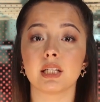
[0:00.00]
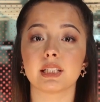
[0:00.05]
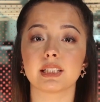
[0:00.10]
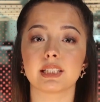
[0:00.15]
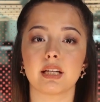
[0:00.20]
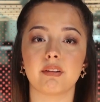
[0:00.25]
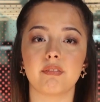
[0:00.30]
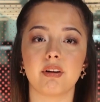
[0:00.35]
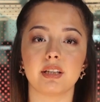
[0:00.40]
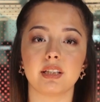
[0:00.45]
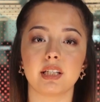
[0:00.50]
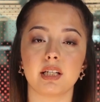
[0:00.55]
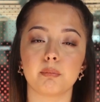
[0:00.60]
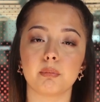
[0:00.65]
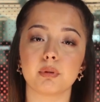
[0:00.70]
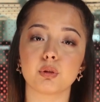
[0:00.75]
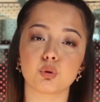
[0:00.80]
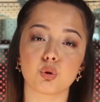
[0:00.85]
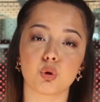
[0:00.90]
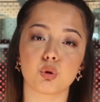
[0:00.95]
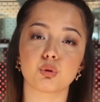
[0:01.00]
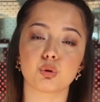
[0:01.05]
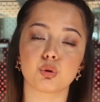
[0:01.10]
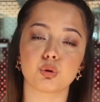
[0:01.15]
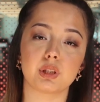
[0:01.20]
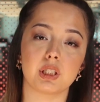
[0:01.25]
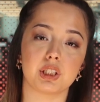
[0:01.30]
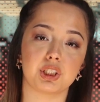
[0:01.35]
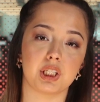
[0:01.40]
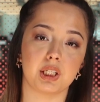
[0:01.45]
sevenlerime
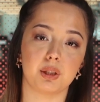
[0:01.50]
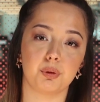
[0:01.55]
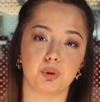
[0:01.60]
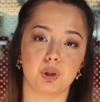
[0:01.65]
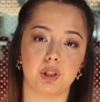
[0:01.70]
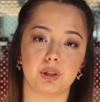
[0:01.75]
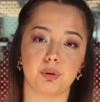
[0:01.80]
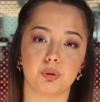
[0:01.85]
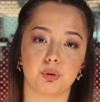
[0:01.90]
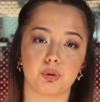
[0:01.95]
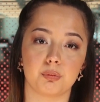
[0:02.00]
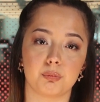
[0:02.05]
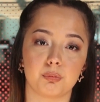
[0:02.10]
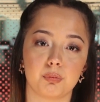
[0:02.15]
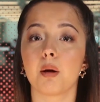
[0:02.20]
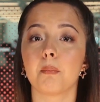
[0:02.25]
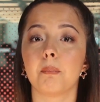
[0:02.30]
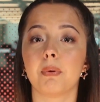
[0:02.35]
sonsuz teşekkür ediyorum.